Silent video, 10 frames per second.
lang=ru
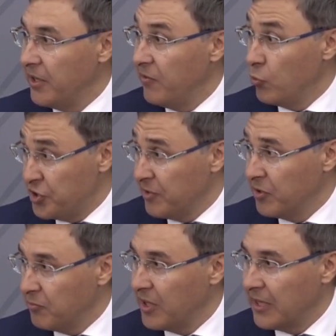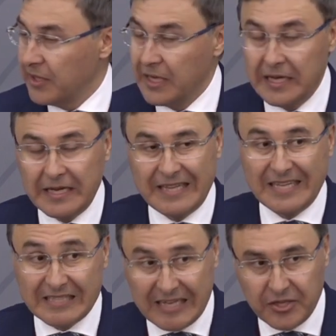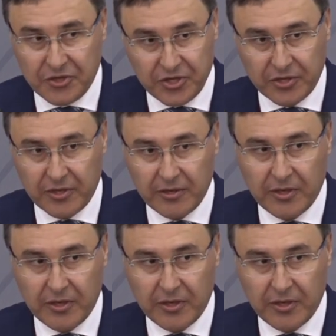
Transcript: и учебный план достаточен